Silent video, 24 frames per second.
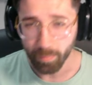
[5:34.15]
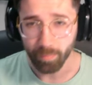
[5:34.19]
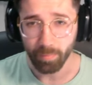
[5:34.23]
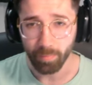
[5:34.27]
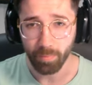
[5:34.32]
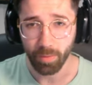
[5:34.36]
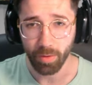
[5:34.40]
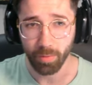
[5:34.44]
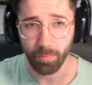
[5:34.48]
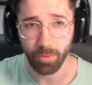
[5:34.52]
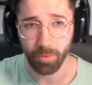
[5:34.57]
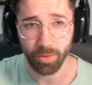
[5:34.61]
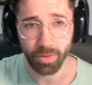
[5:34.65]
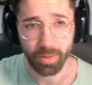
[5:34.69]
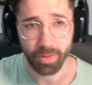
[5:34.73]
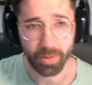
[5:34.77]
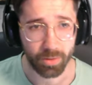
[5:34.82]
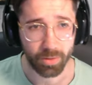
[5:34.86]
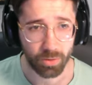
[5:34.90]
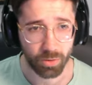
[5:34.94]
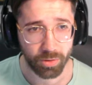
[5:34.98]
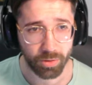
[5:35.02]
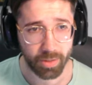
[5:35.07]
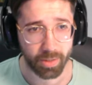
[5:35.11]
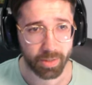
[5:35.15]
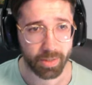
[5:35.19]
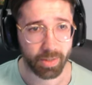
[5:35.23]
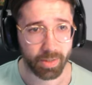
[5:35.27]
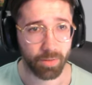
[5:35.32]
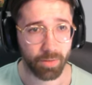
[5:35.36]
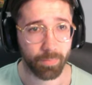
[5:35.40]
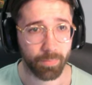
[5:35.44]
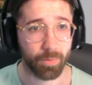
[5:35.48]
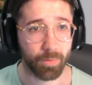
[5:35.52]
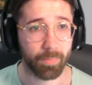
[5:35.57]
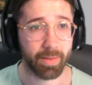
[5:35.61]
Bueno, mordisquito se ha
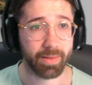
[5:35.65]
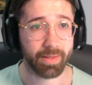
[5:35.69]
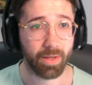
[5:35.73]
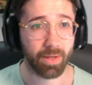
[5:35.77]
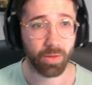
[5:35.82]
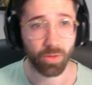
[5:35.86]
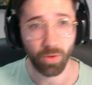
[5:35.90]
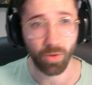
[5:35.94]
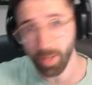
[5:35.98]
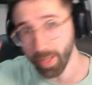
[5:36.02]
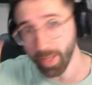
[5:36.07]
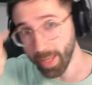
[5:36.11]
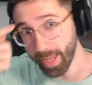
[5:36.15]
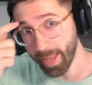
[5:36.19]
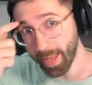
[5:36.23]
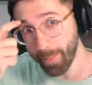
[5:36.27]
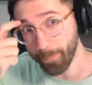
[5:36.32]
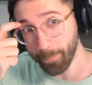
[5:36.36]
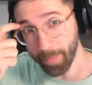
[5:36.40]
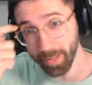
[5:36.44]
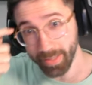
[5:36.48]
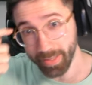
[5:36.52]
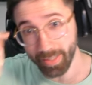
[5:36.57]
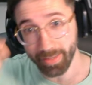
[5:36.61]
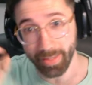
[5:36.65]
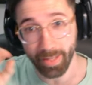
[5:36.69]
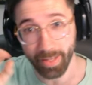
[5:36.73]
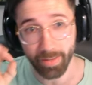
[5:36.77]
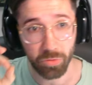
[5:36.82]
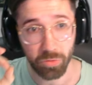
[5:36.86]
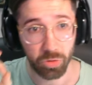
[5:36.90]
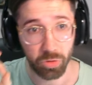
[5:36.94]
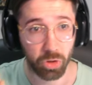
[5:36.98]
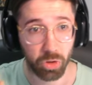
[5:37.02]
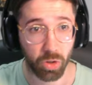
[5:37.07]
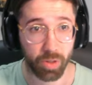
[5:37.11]
reído, pero me han dado eh, espaditas
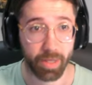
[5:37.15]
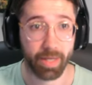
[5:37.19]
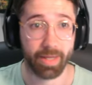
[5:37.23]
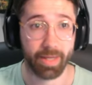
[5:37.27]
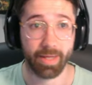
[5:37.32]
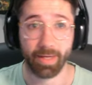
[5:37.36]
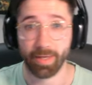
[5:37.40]
doradas,